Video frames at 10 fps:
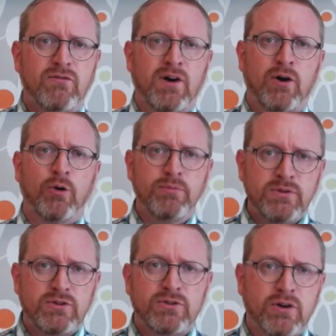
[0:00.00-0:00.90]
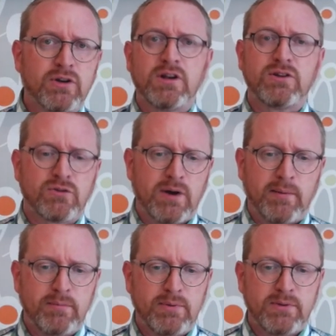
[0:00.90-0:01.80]
warum Donald
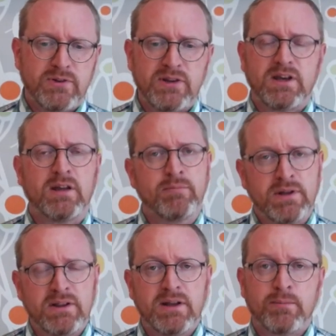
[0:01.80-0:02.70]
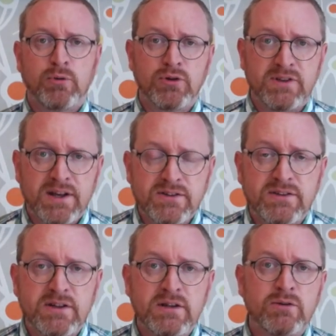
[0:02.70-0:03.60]
Trump sich inmitten der
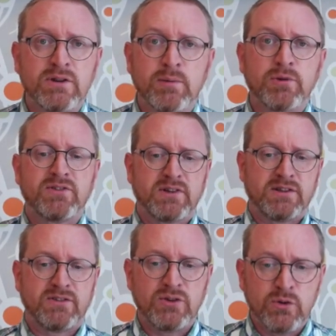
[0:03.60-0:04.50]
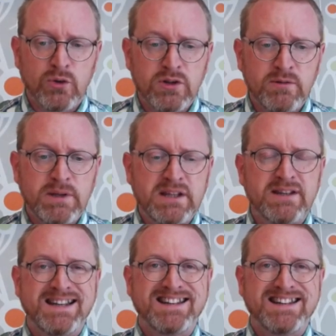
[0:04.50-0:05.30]
Proteste und Demonstrationen mit